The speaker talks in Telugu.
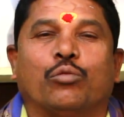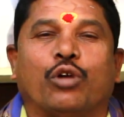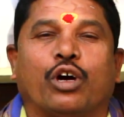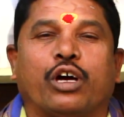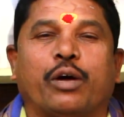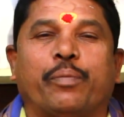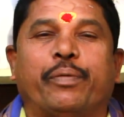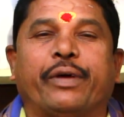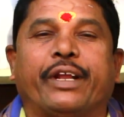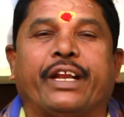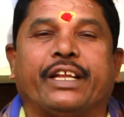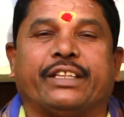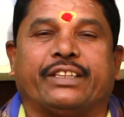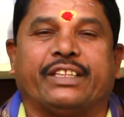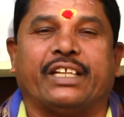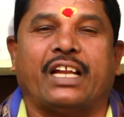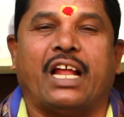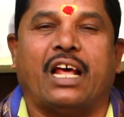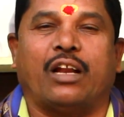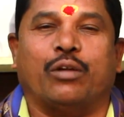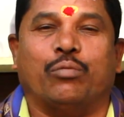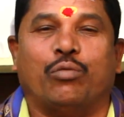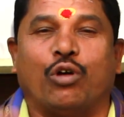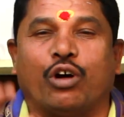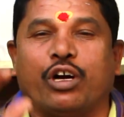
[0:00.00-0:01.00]
మొగబీర
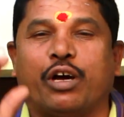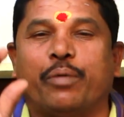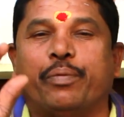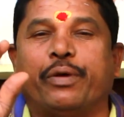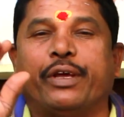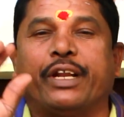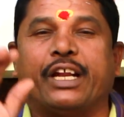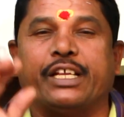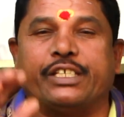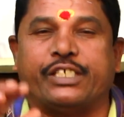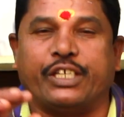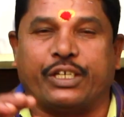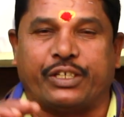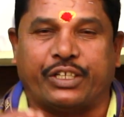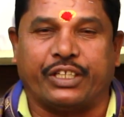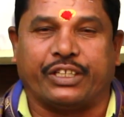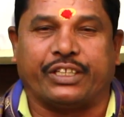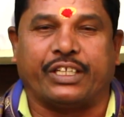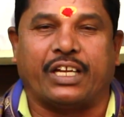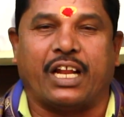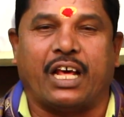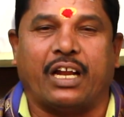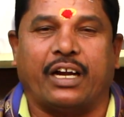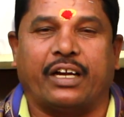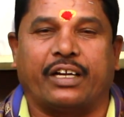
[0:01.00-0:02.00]
ఇత్తనాలు మొగబీర చెట్టు
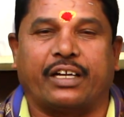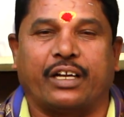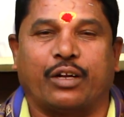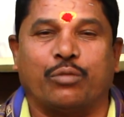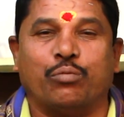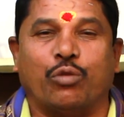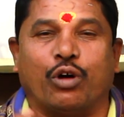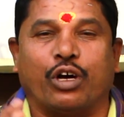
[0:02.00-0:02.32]
ఇత్తనాలు అంటారు